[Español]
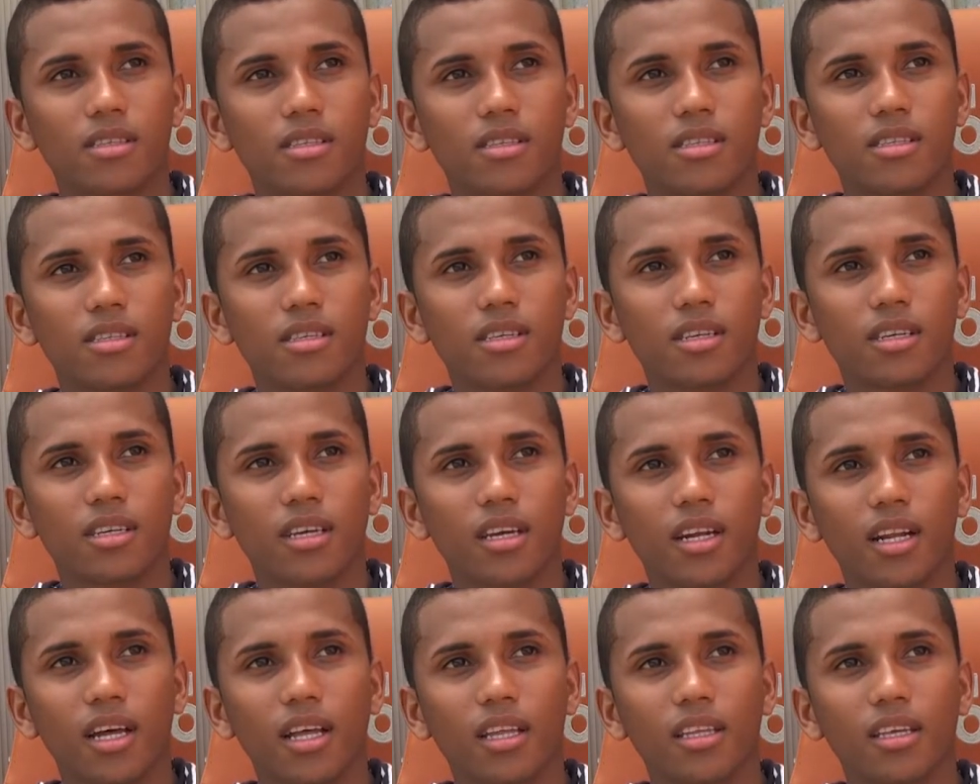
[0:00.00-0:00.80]

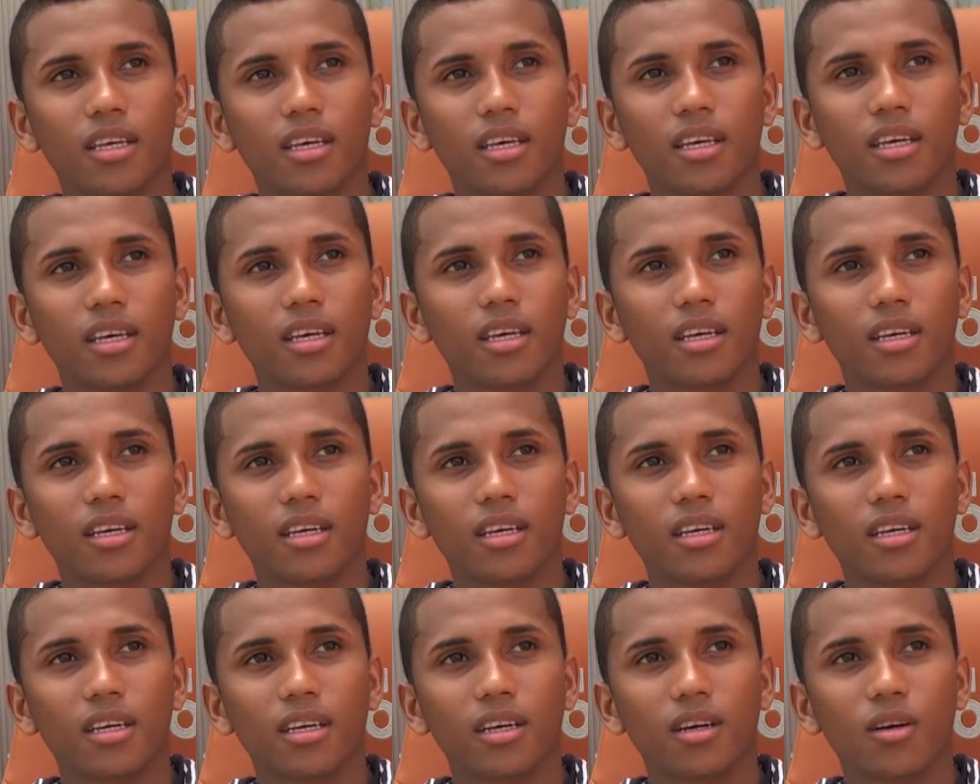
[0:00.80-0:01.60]
siquiera de
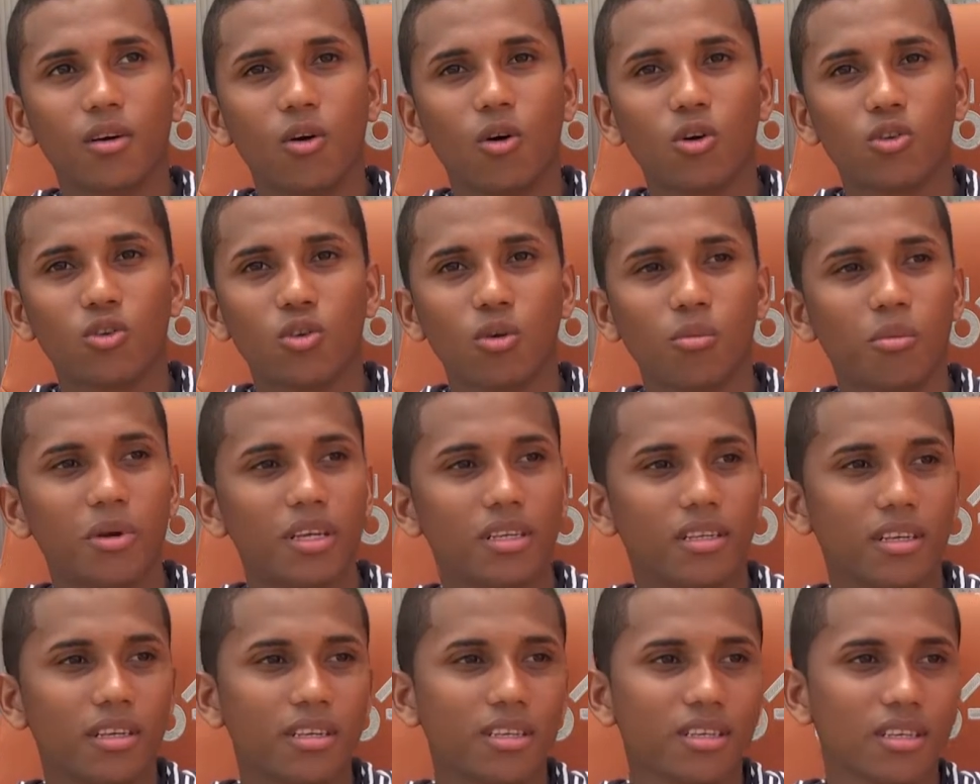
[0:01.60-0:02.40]
ocho
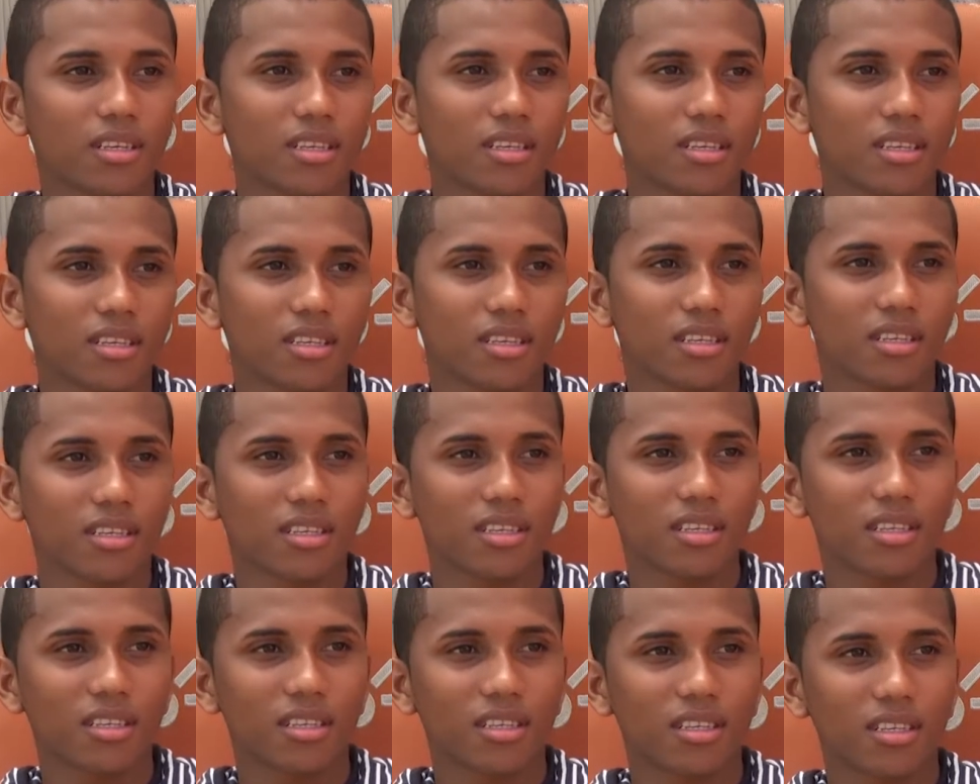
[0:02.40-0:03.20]
meses.
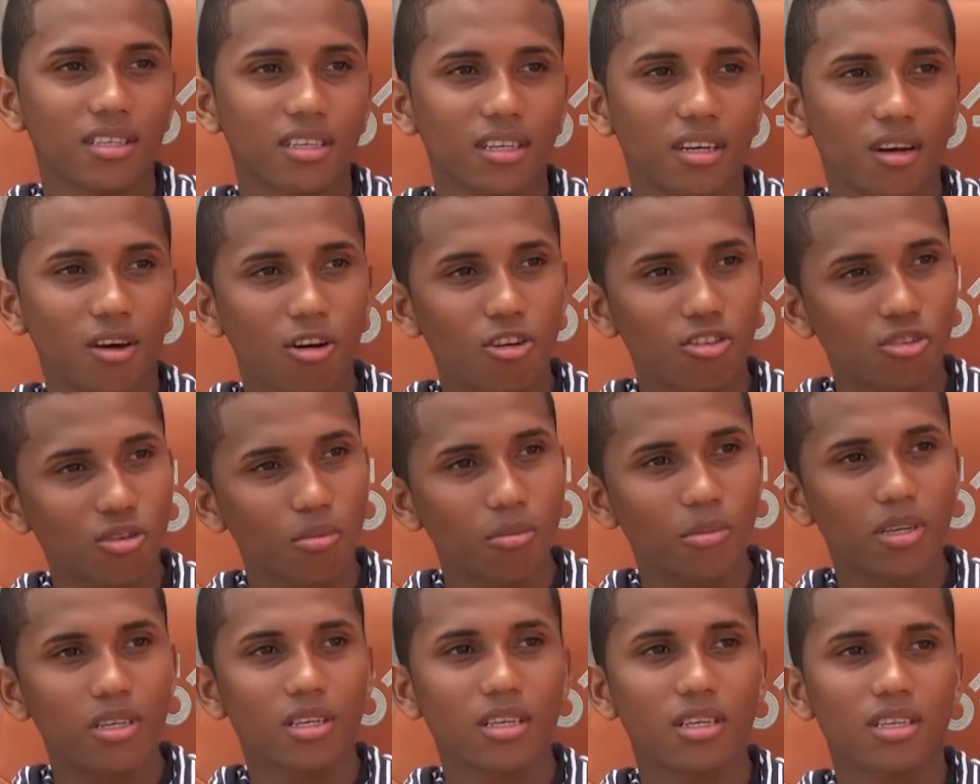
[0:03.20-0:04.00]
Ocho
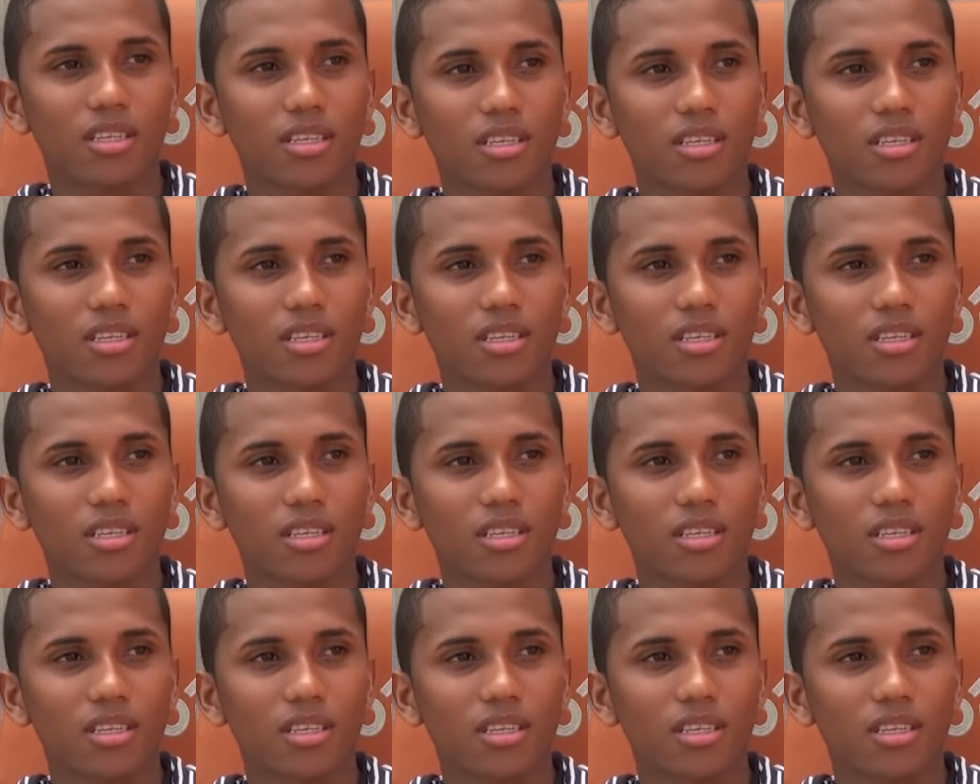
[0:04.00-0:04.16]
meses.